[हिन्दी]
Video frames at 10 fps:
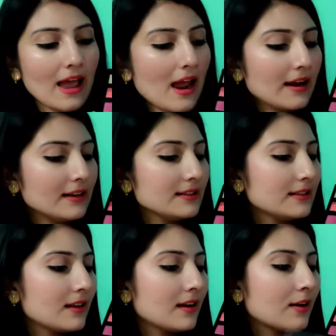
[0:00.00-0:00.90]
एंड इस
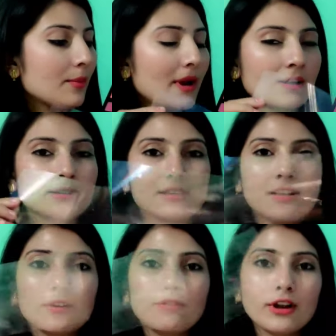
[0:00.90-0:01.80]
तरह का प्लास्टिक
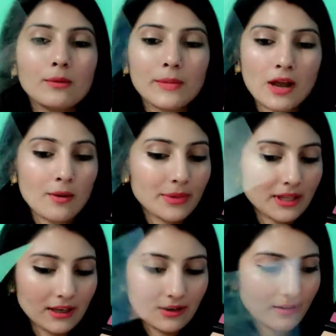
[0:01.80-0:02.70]
का फिल्म यहाँ पे
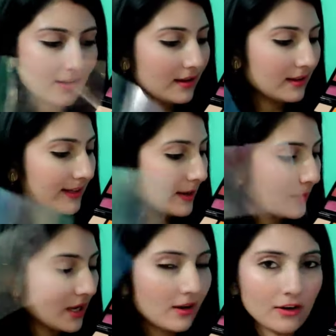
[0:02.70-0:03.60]
दे के रखा है ताकि
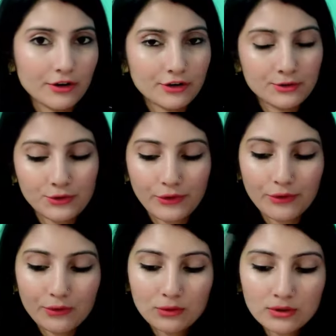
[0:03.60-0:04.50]
आपके कलर्स जो हैं
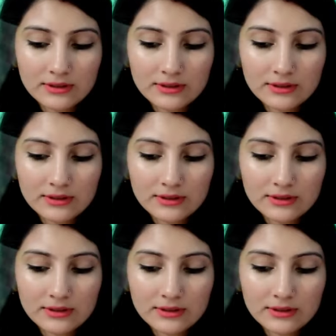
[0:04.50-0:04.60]
वो